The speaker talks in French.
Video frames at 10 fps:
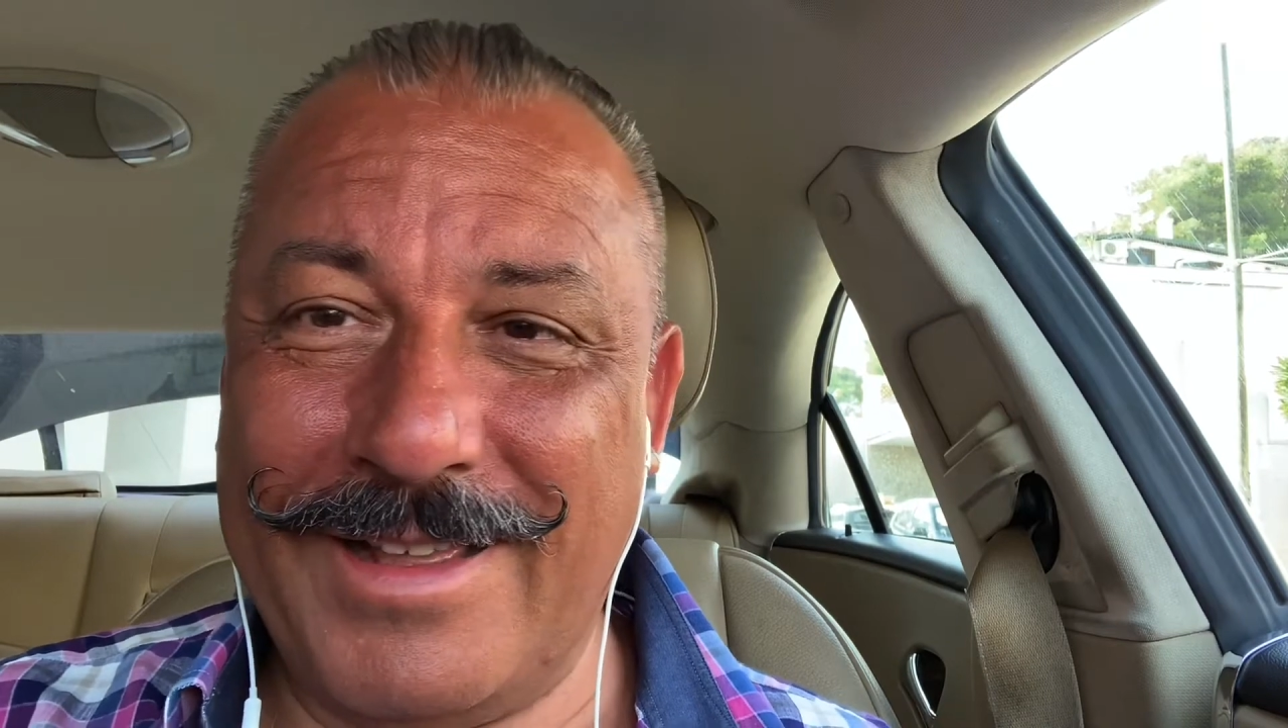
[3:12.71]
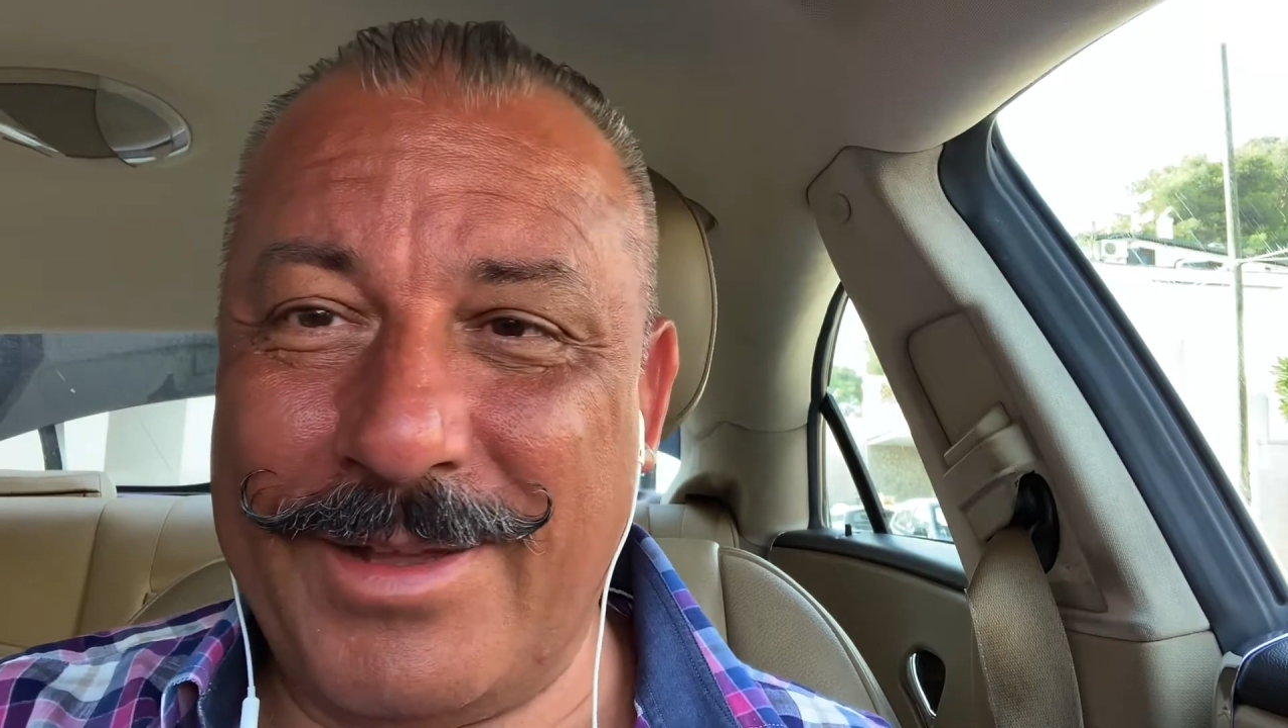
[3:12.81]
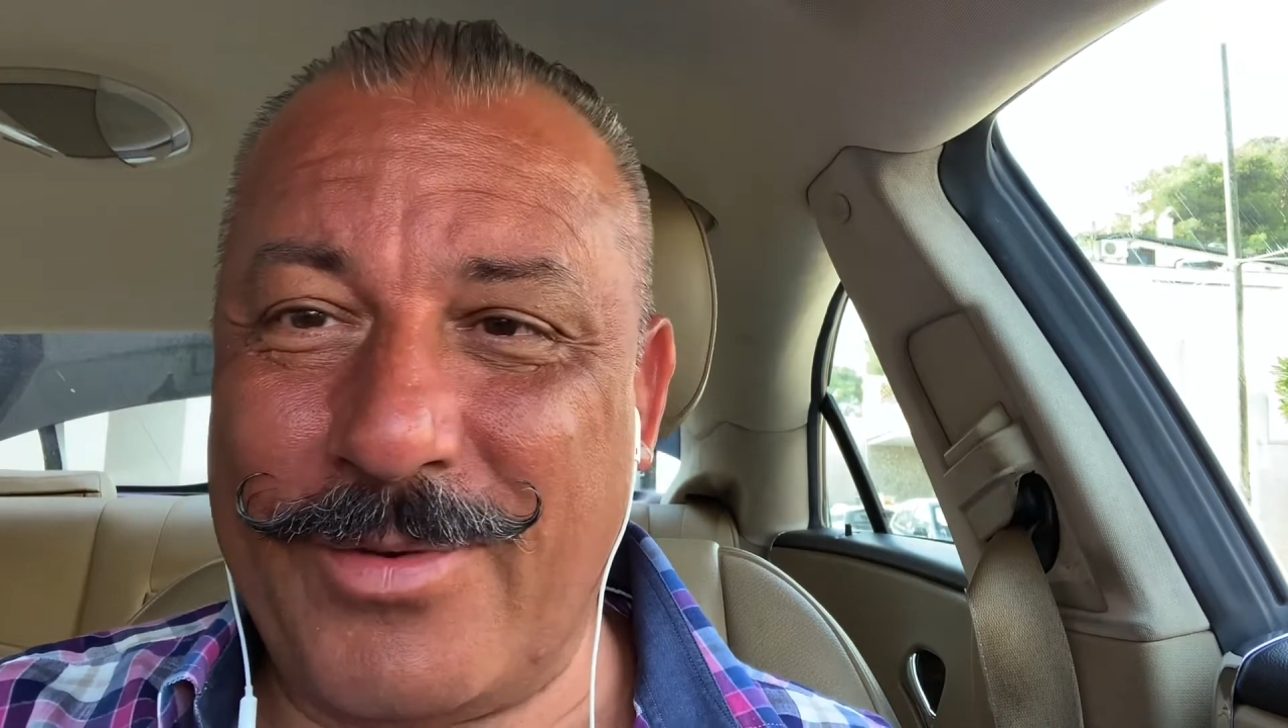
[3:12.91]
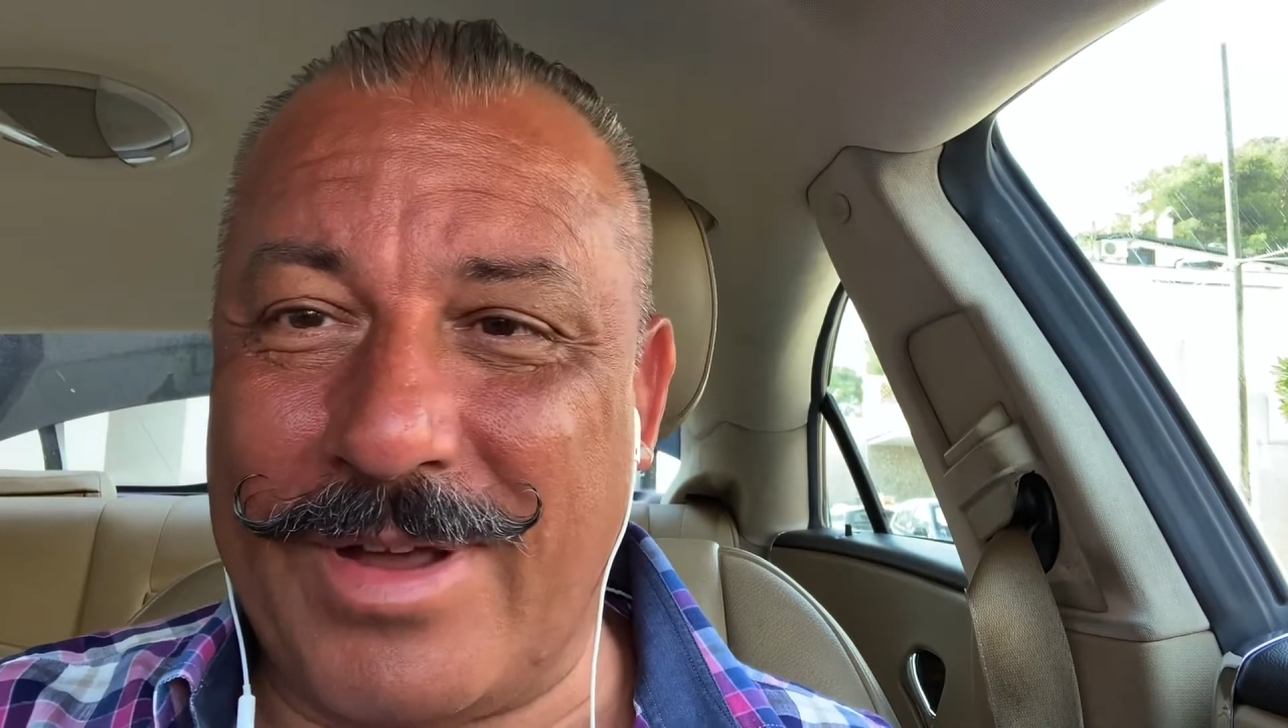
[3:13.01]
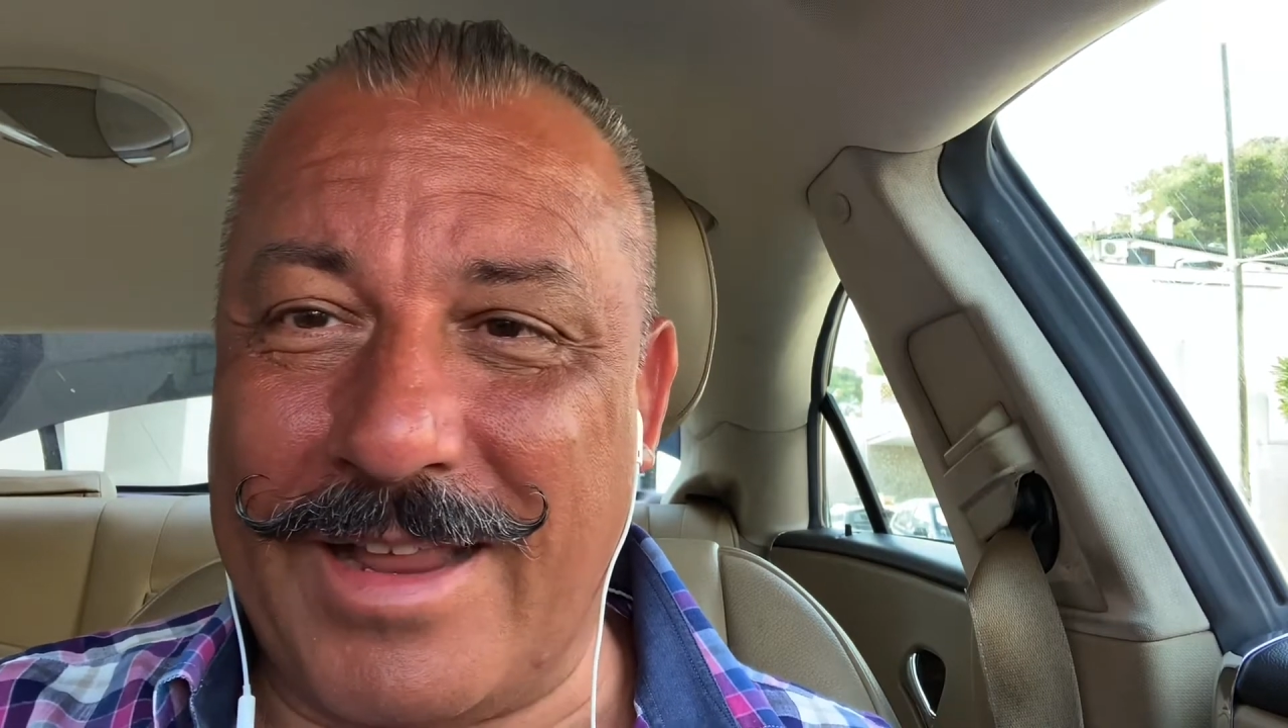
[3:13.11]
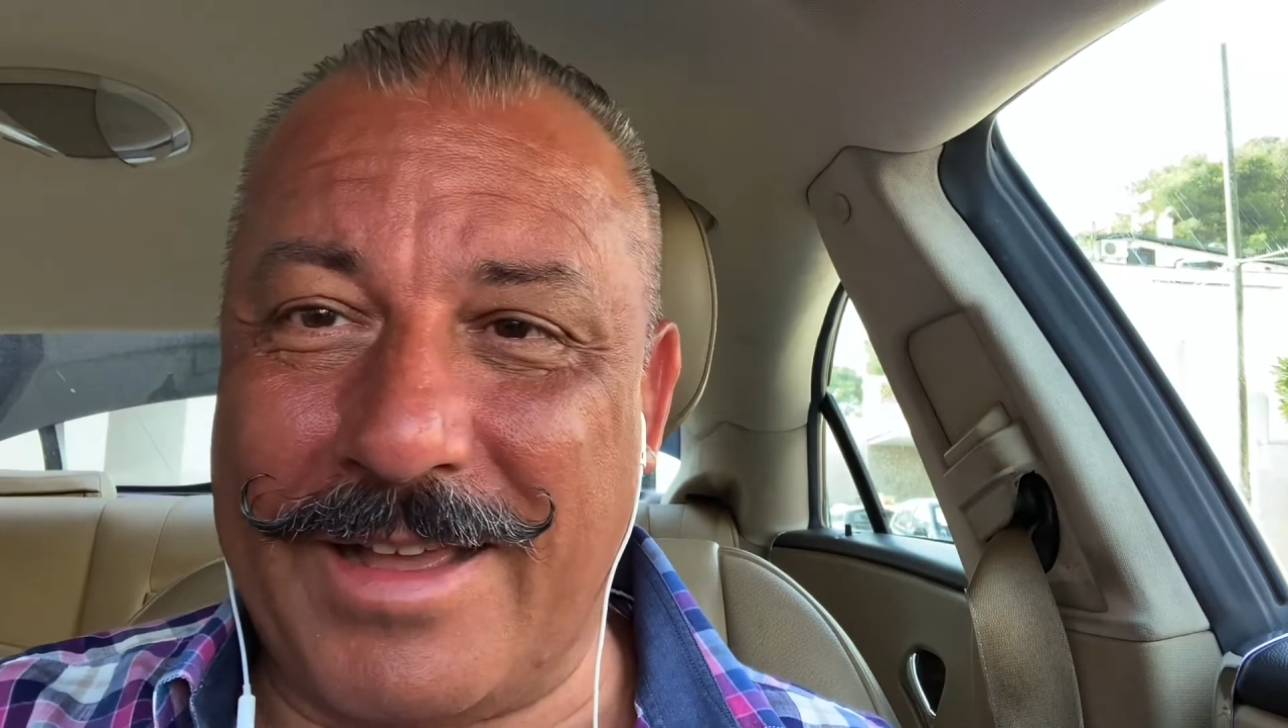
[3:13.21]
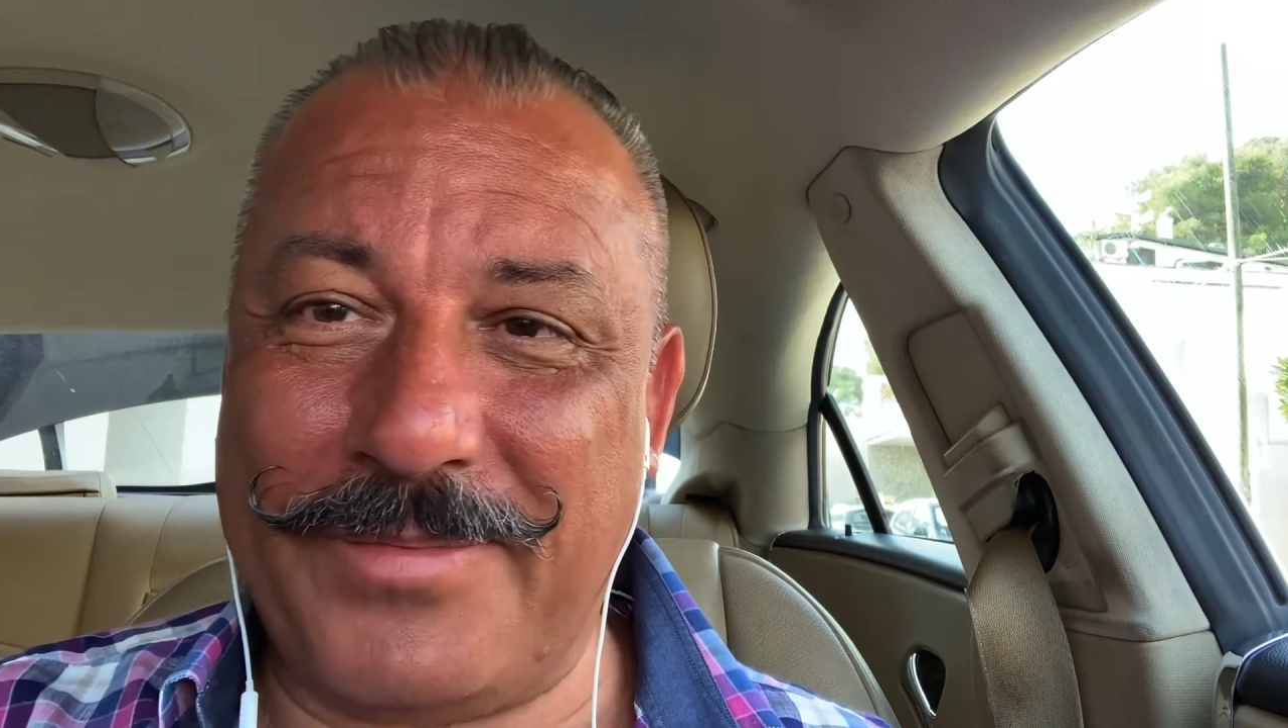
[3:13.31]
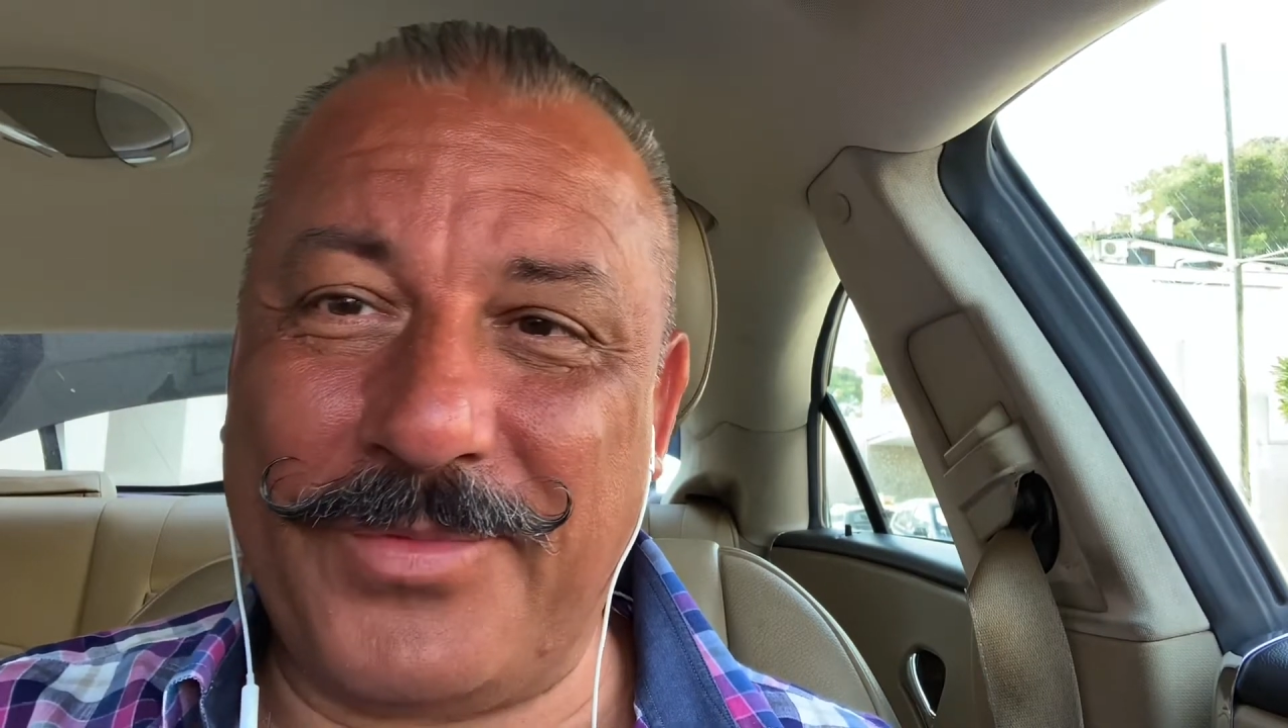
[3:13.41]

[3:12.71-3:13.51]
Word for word: Voilà,